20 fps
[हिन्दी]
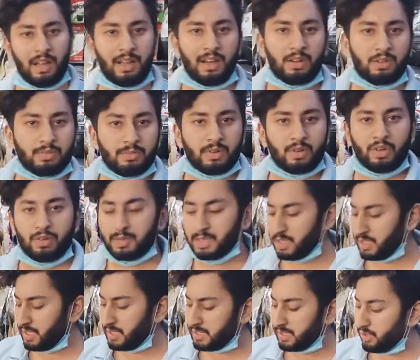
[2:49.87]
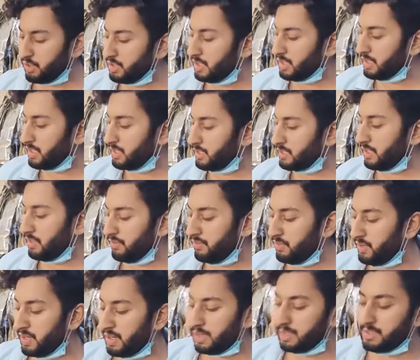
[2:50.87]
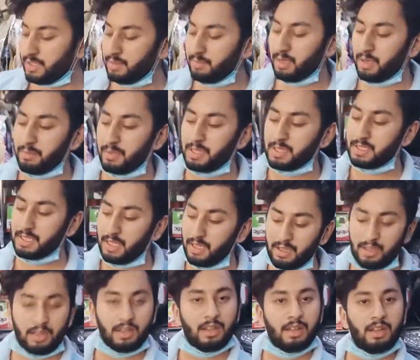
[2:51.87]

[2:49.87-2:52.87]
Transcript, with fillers: लेगा उसमें कोई बंदा ऐसी कोई दिक्कत नहीं है फिर आता है हमारे पास ये